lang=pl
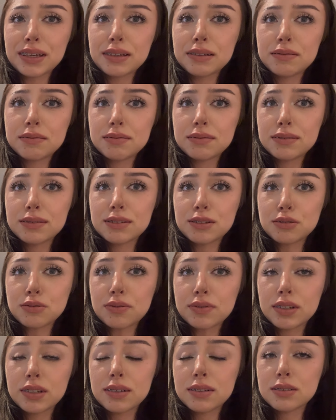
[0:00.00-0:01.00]
i
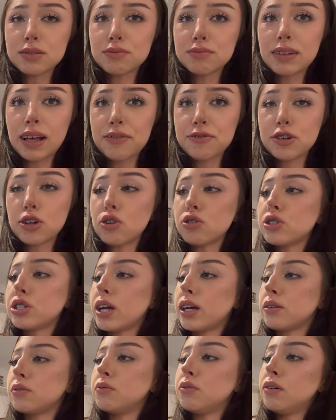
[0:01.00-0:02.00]
dosłownie są na
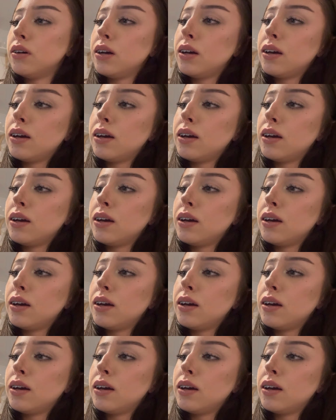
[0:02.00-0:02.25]
wykończeniu.